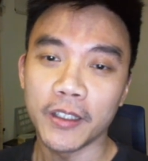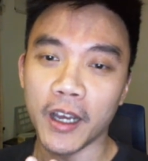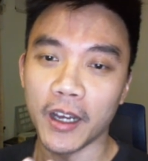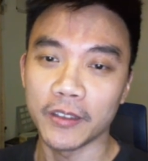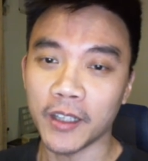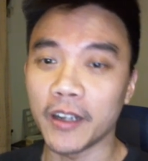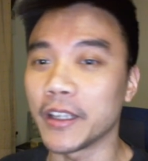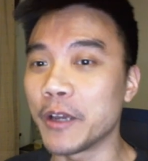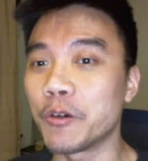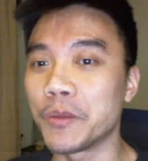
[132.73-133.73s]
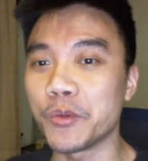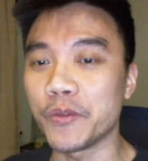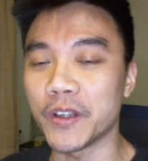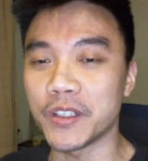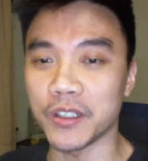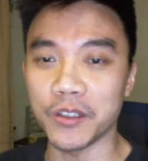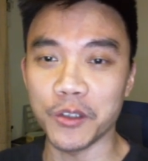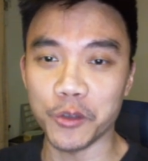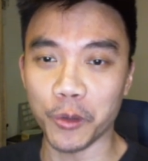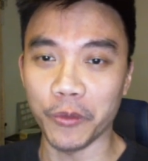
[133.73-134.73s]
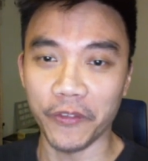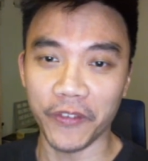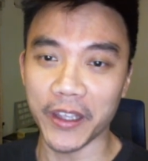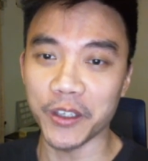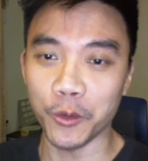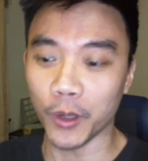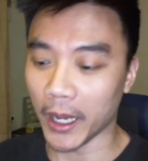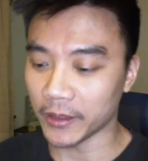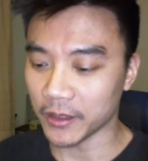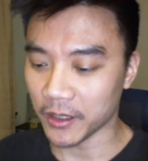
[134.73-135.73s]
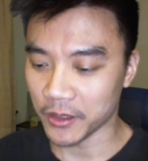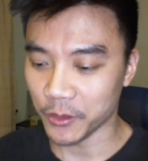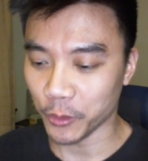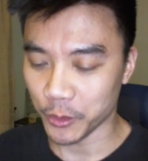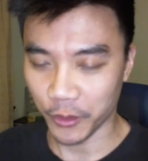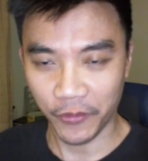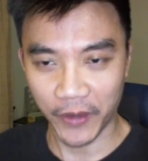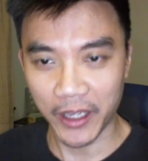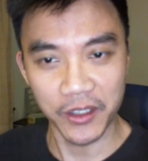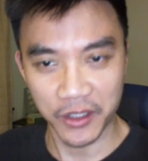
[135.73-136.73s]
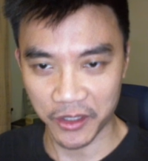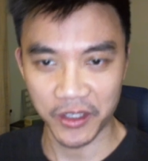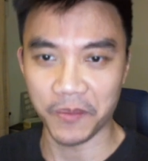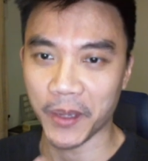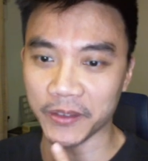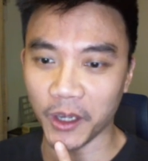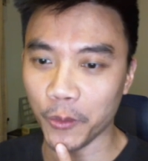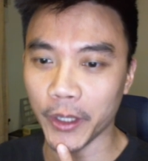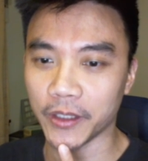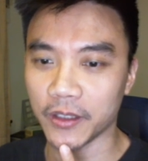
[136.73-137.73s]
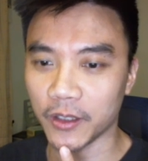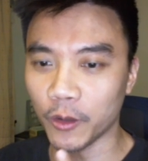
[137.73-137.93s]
那当然英文的部分其实是中文翻译过来的，可是我觉得翻译的其实也蛮到位的。